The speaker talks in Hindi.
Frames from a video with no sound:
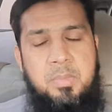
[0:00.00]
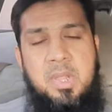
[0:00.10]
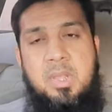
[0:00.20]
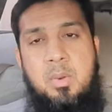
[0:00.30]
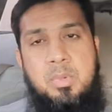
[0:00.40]
में
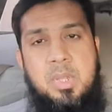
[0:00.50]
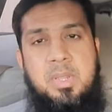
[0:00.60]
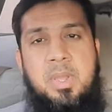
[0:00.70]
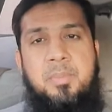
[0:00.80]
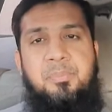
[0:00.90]
दाखिल हो
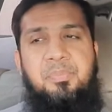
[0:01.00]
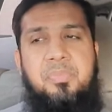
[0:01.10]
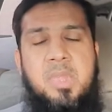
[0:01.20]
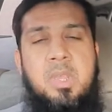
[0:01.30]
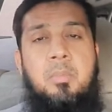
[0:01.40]
सकते हैं
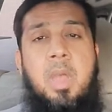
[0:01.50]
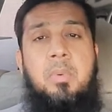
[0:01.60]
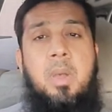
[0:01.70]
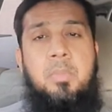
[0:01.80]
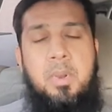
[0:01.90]
ये मैप
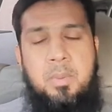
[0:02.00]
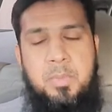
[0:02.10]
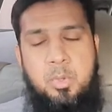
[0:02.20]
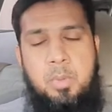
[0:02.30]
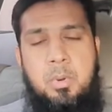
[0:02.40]
आप अपने
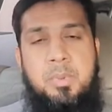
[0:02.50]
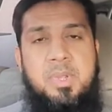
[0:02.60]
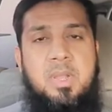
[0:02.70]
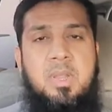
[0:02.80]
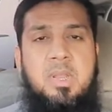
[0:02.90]
तौर पर भी
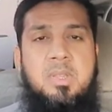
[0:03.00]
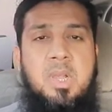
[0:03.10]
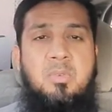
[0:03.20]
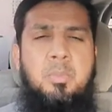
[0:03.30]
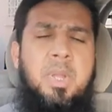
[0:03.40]
चेक कर
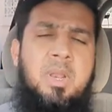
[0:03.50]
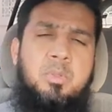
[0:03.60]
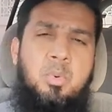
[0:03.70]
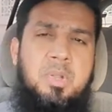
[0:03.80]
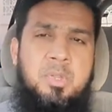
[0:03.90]
लीजिएगा वो मैंने
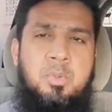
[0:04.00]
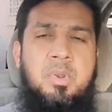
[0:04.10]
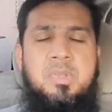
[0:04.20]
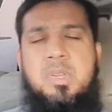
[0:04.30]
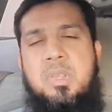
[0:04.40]
थोड़ा सा जो
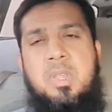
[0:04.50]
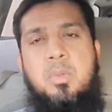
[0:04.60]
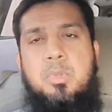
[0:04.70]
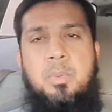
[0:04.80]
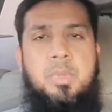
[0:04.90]
रिसर्च किया था
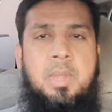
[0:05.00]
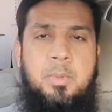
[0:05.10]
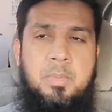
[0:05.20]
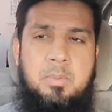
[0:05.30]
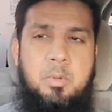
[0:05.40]
उसके मुताबिक
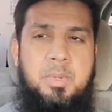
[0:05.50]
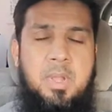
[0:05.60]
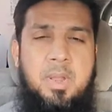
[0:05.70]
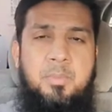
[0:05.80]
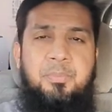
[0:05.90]
मैं आपको
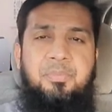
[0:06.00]
बता रहा